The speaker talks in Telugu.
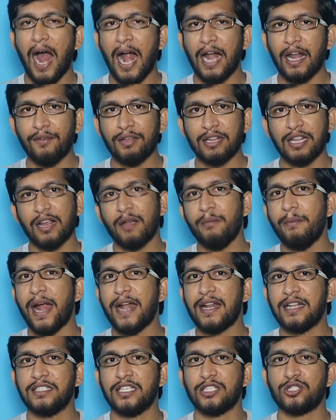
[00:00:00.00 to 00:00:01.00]
ఆడే విధంగా
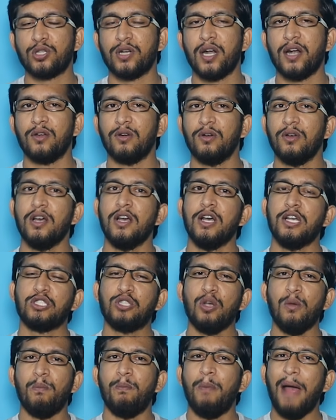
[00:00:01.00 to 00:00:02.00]
బ్యాటింగ్ చేస్తున్నాడు
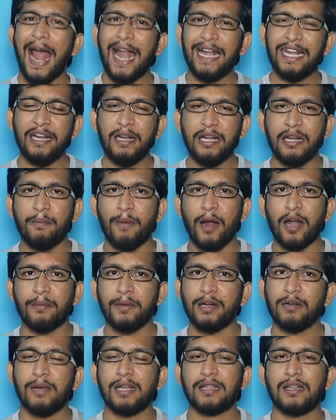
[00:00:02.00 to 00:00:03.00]
సో బ్యాటింగ్
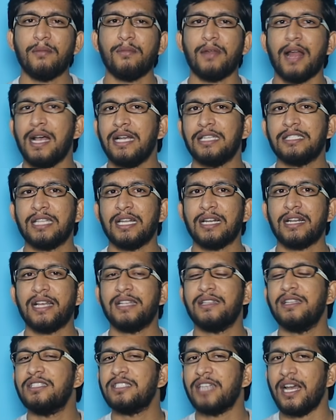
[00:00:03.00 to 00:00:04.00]
డిపార్ట్మెంట్ మాత్రం రాజస్థాన్
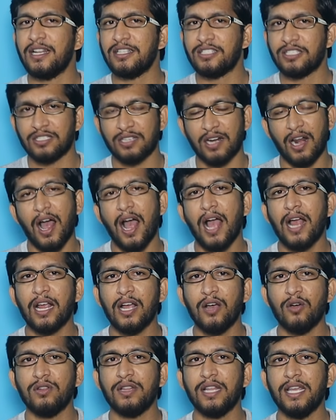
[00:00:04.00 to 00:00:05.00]
రాయల్స్ చాలా
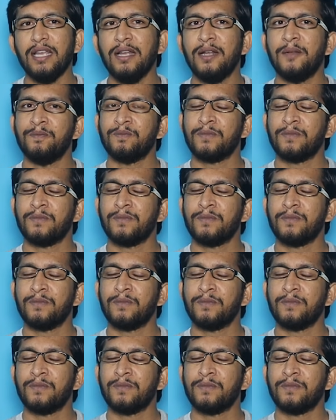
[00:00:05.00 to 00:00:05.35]
స్ట్రాంగ్ గా ఉంది